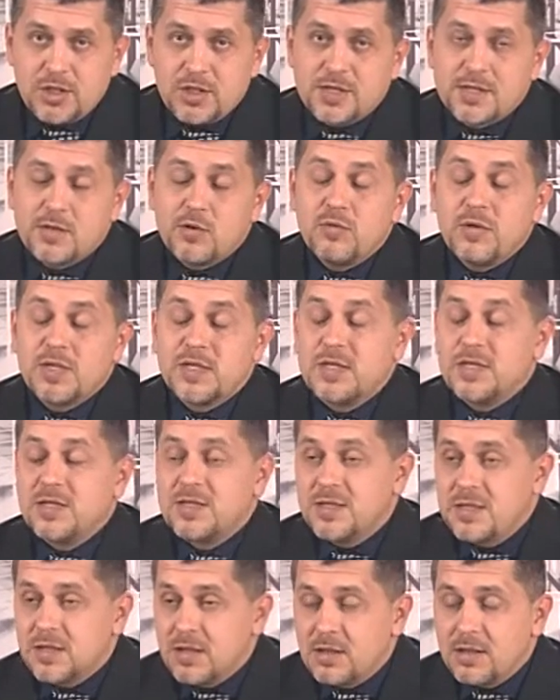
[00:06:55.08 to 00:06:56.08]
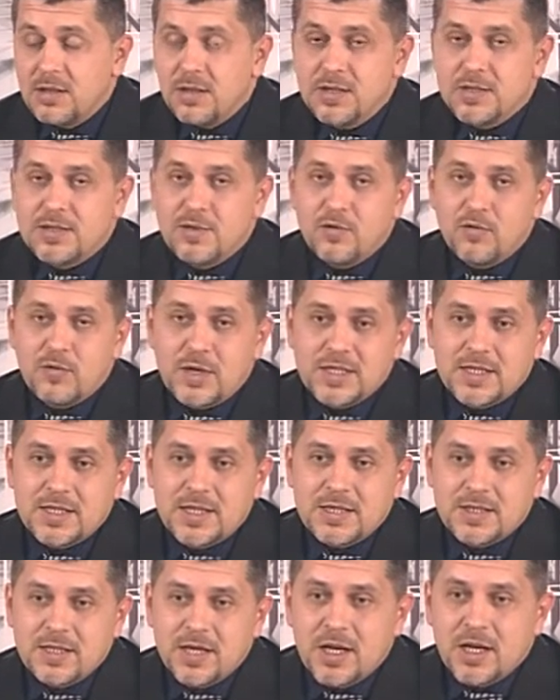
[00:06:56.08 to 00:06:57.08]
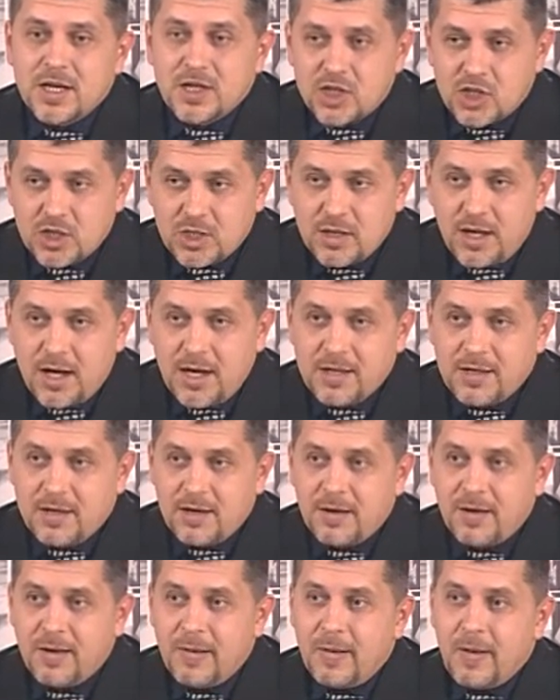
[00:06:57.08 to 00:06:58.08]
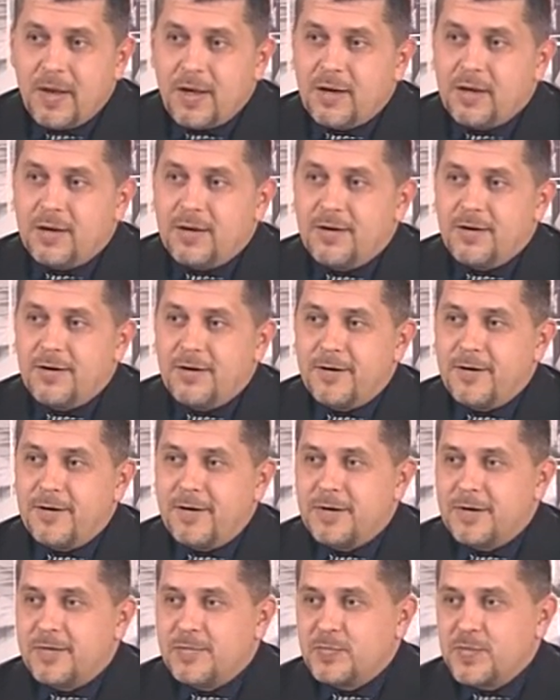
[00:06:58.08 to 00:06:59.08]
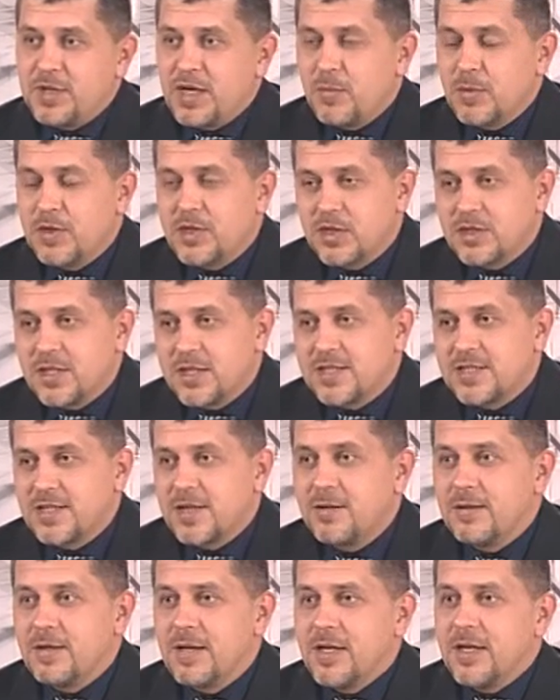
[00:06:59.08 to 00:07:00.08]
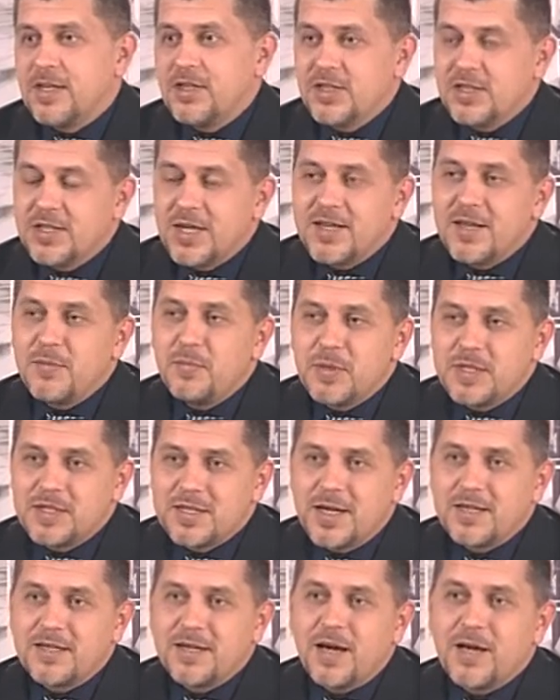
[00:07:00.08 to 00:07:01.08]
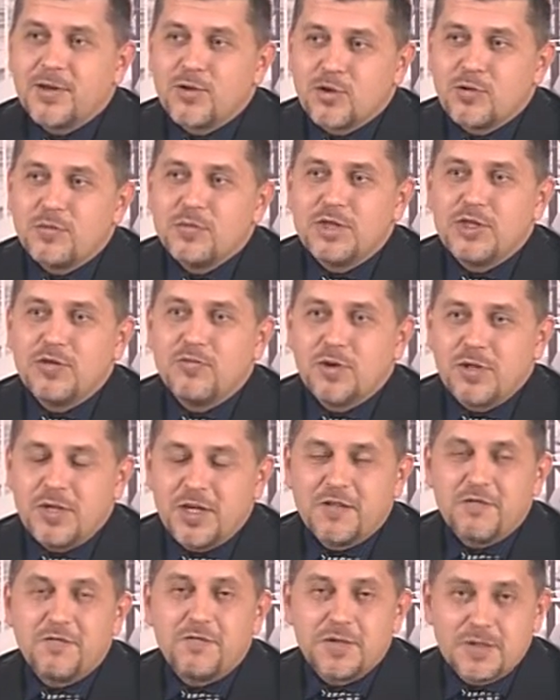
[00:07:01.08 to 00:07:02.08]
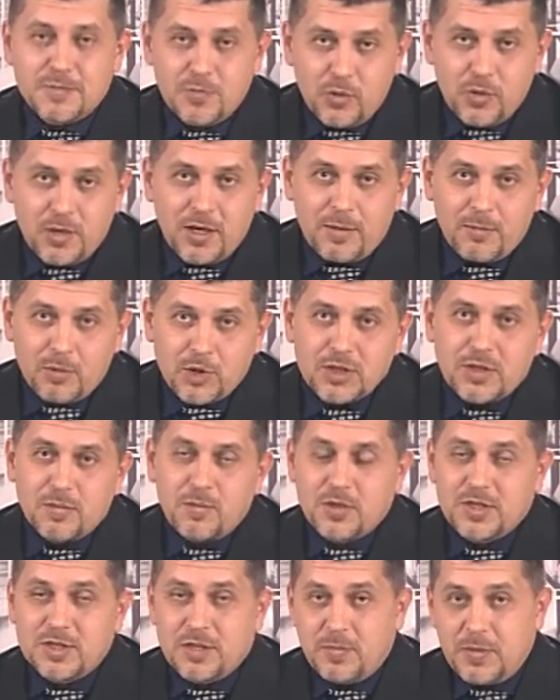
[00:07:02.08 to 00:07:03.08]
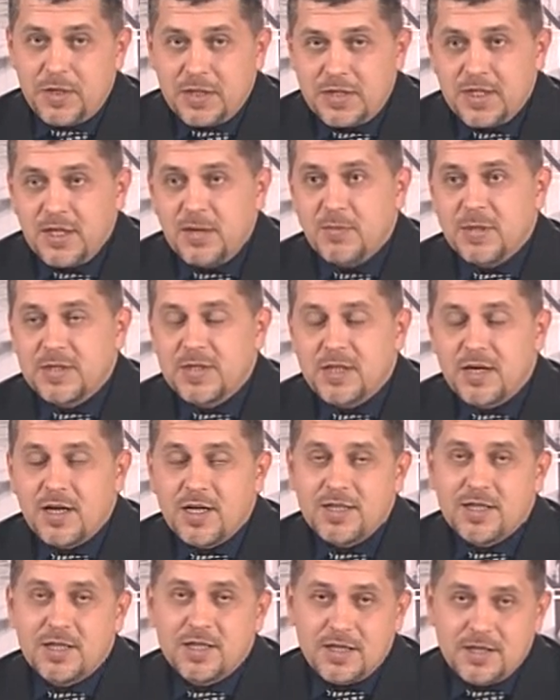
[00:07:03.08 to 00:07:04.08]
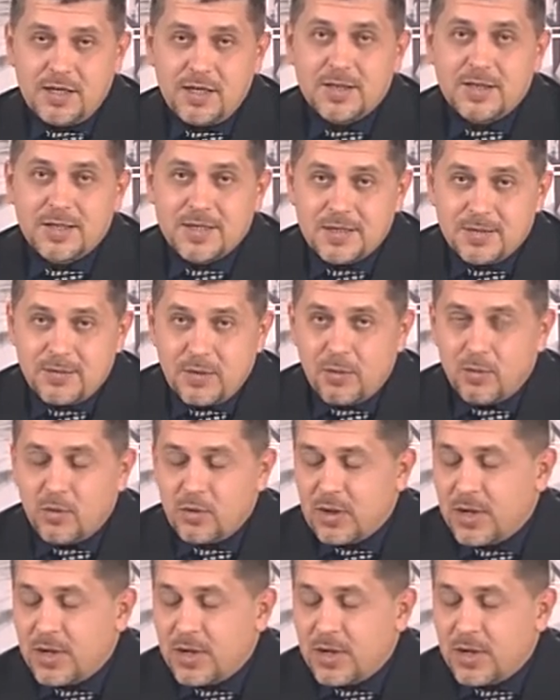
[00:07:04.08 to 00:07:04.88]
если у вас есть силы, если у вас есть желание, Эм, я бы даже так сказал, не надо писать о том, чего нет в Фейсбуке, а можно просто прийти и постараться это сделать самому.